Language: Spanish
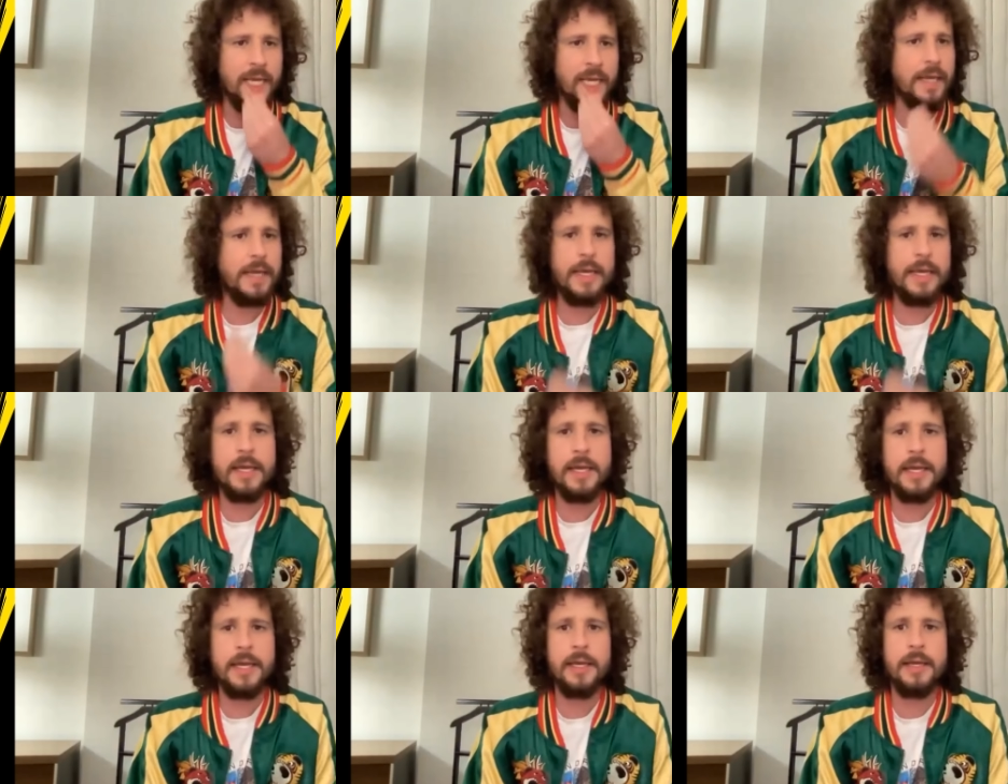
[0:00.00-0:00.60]

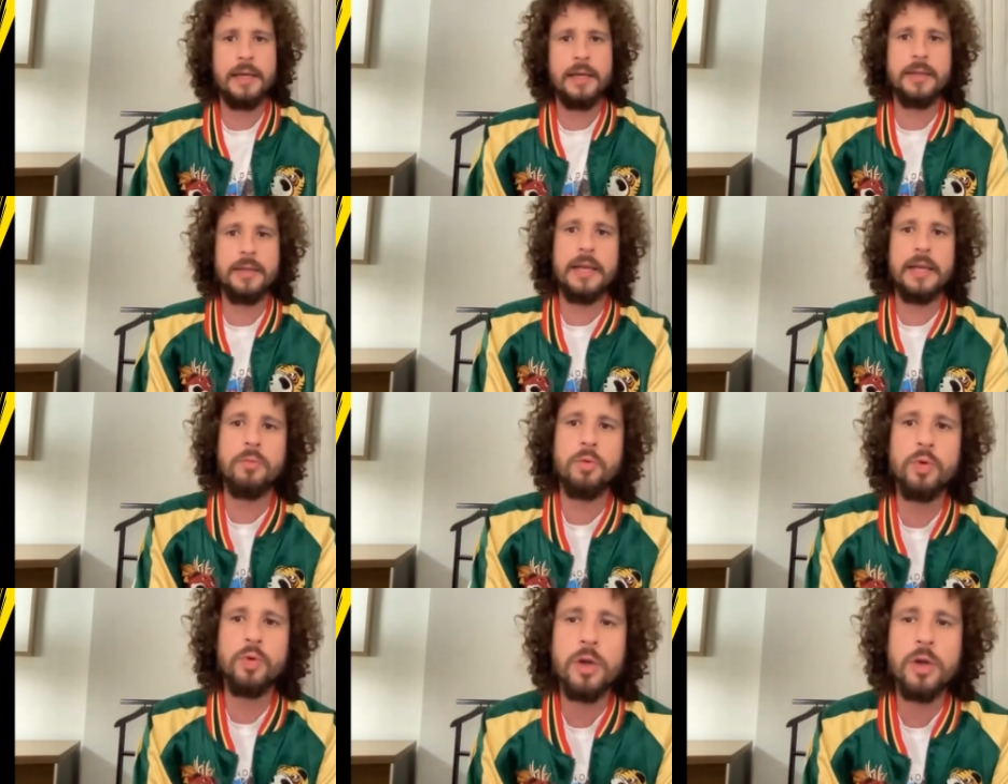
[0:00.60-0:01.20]
eh, en
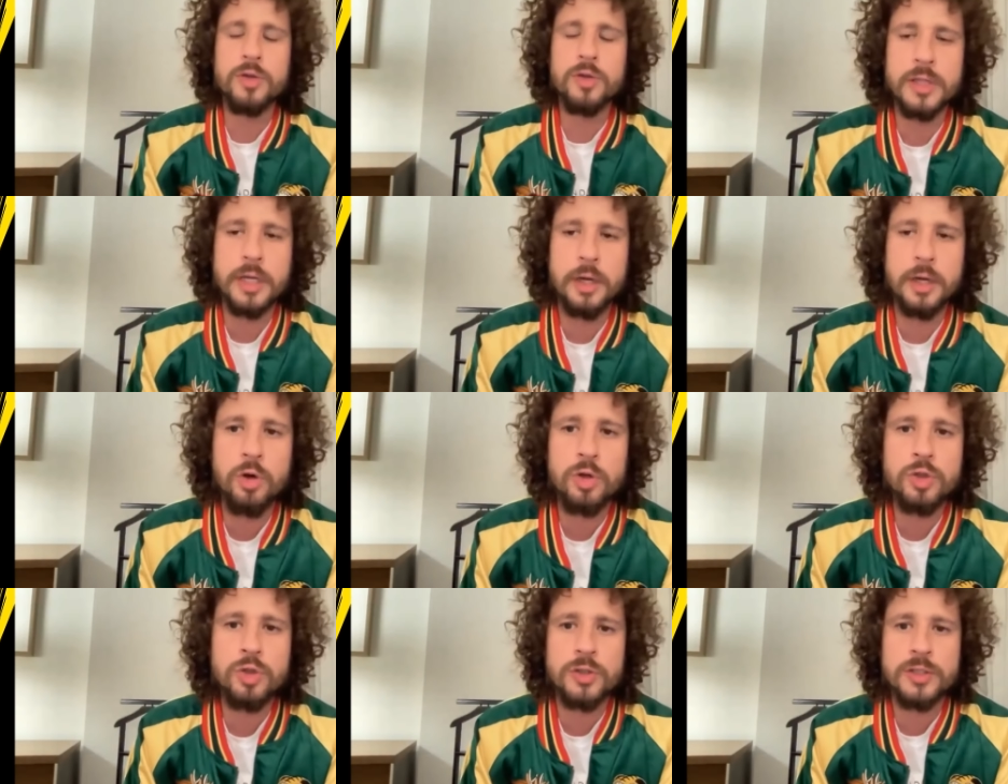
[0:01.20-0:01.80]
el mundo de los
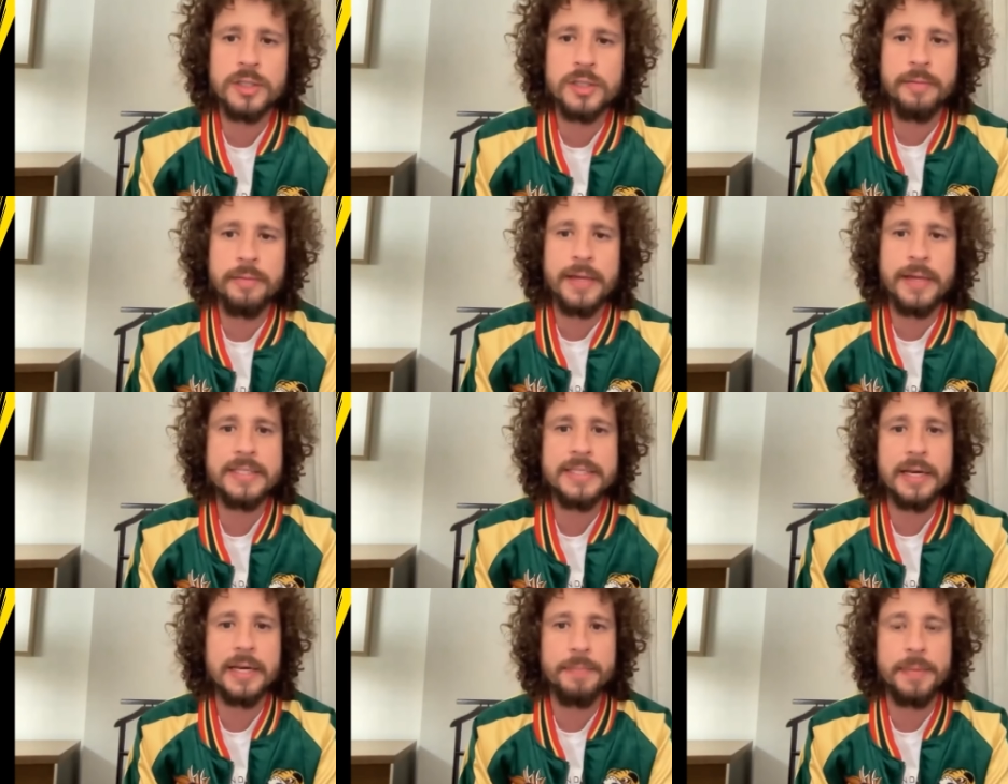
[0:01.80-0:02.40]
negocios y
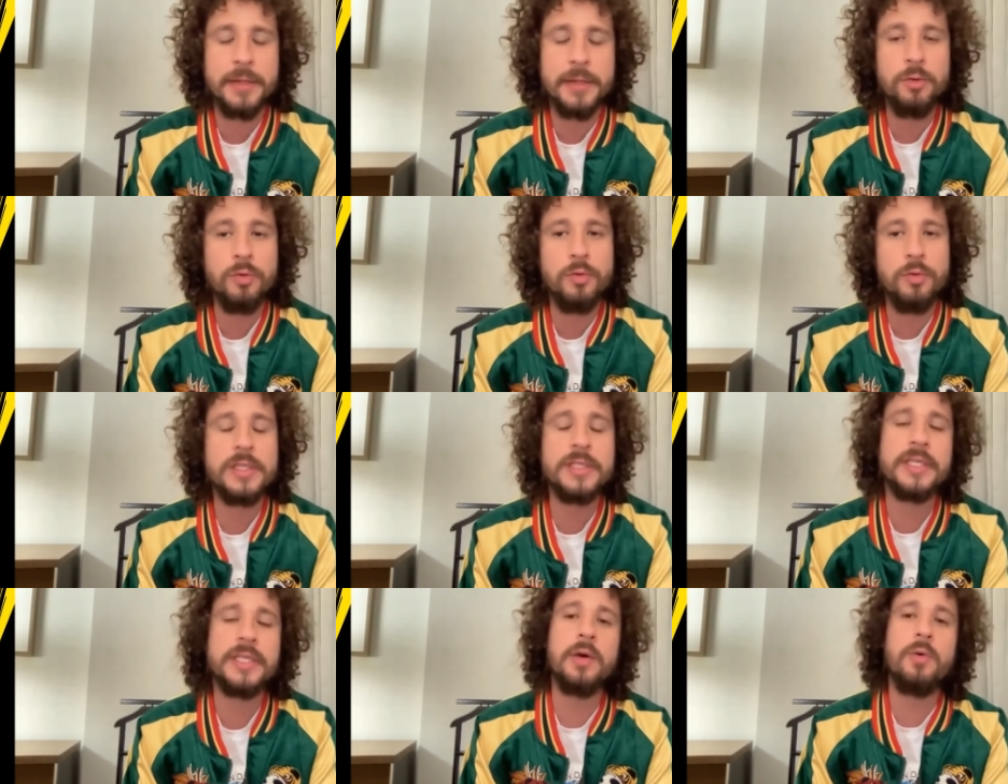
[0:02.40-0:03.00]
demás, de repente uno
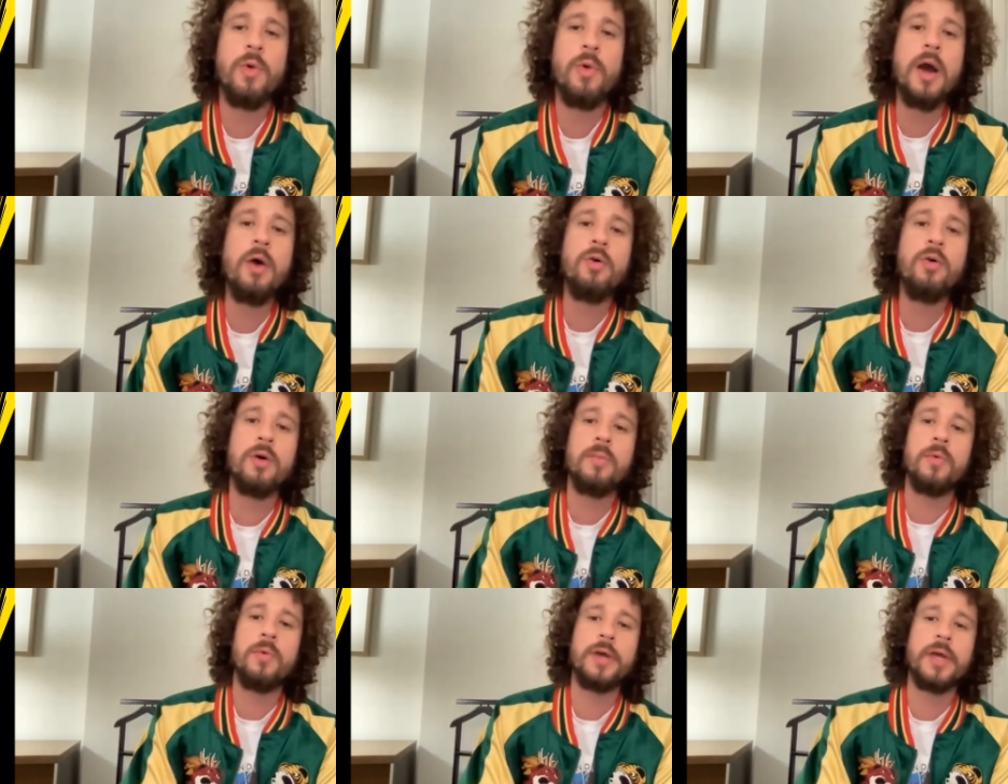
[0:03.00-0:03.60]
dice, wow,
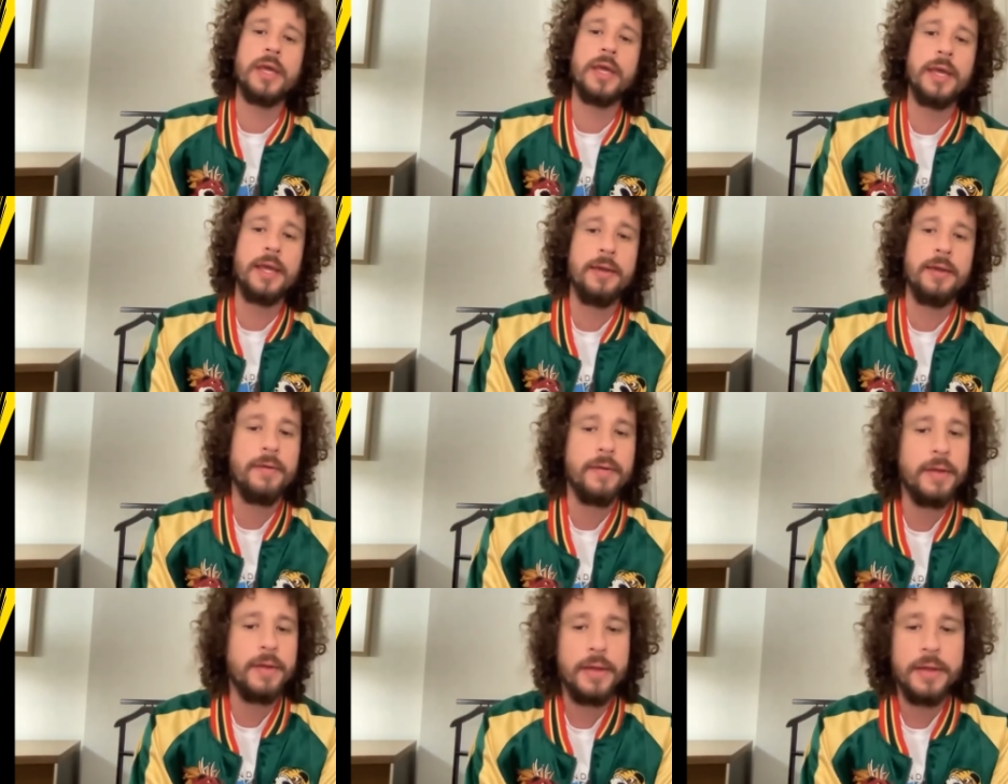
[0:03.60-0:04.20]
como
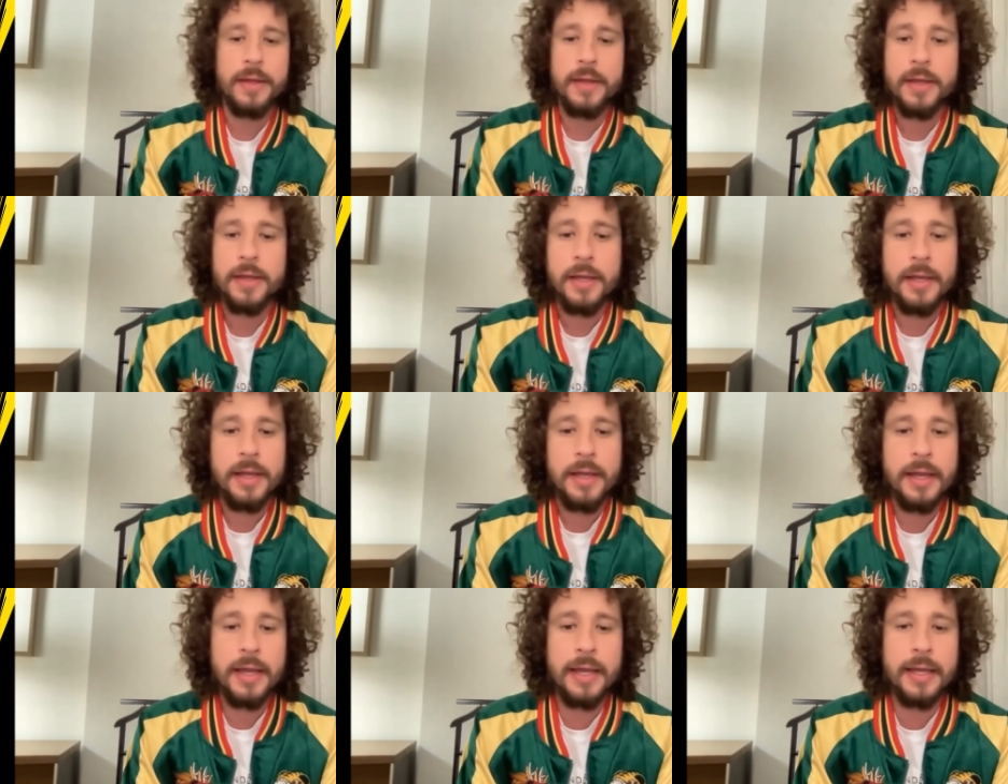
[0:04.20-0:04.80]
que
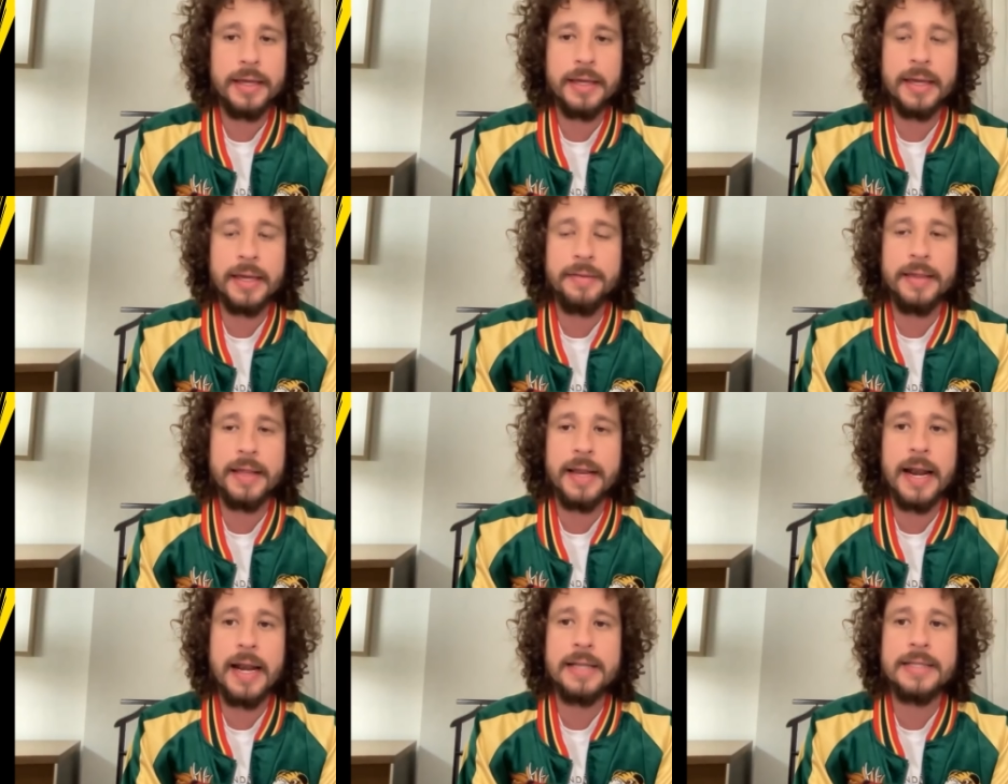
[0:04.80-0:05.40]
en
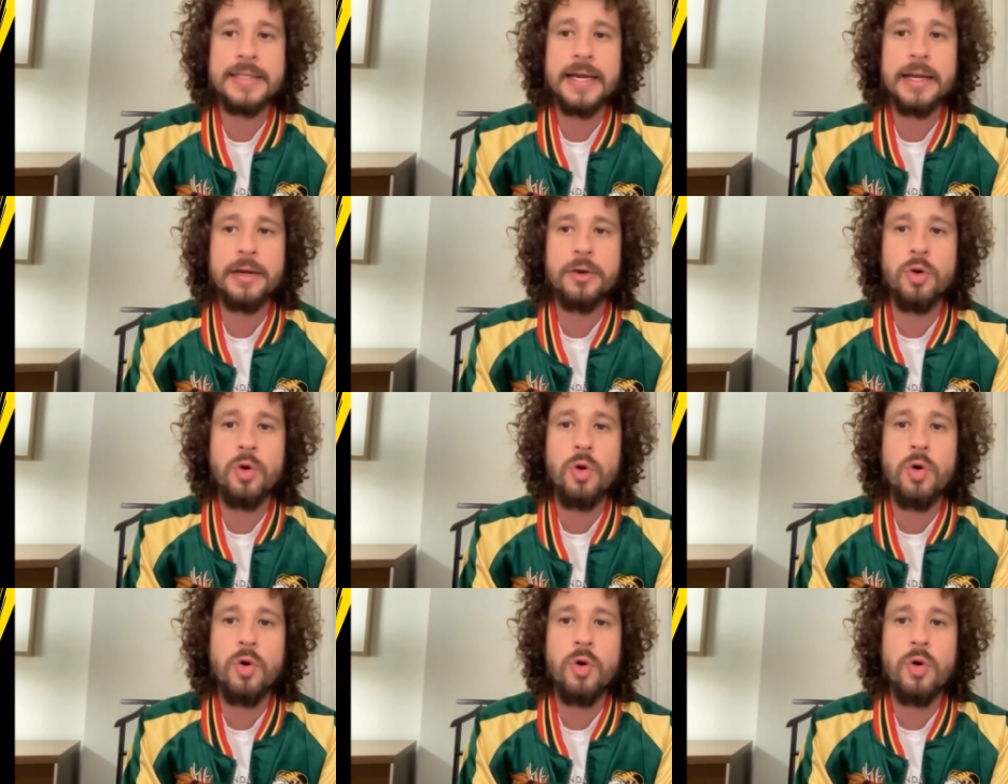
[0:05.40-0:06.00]
general ya
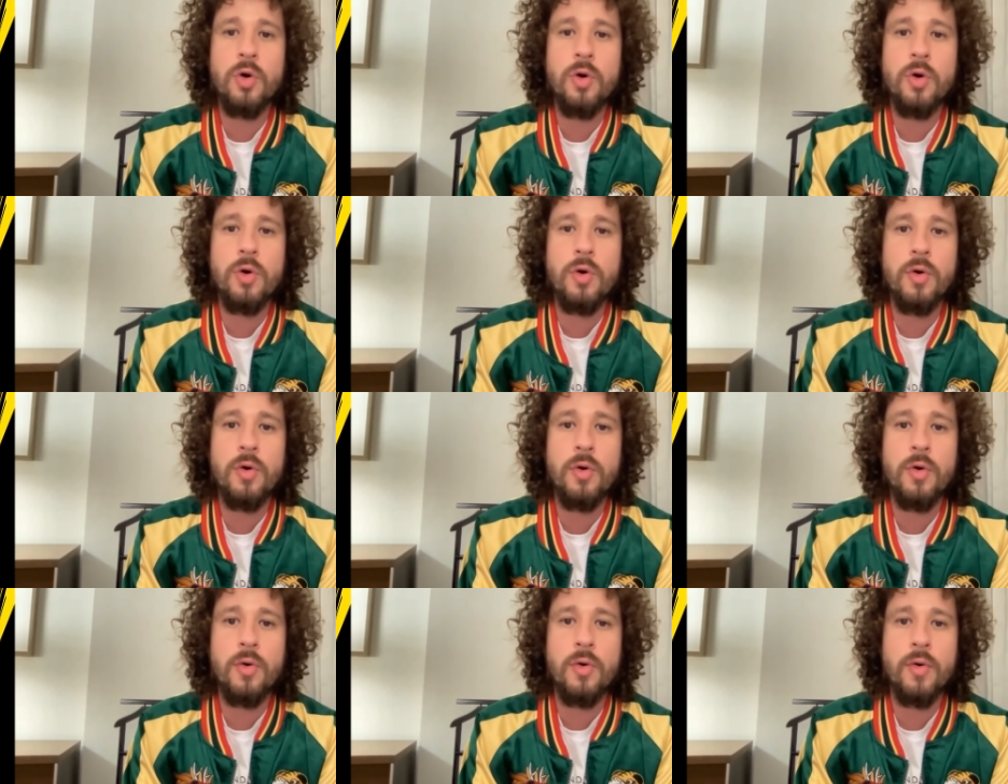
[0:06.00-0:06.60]

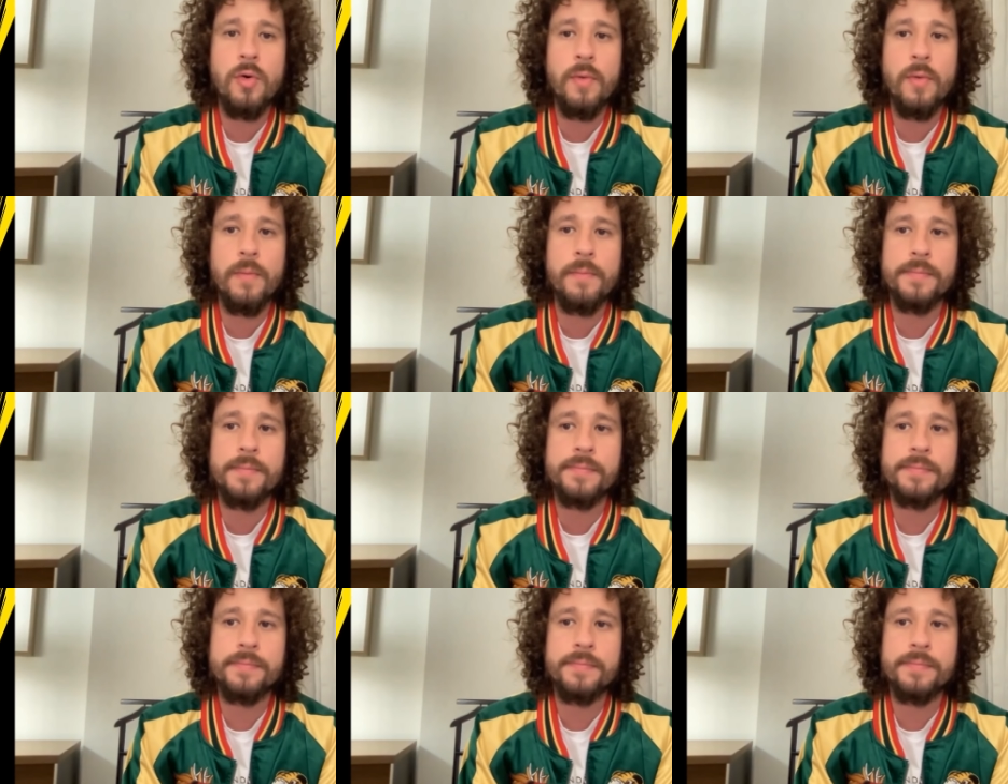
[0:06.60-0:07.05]
no,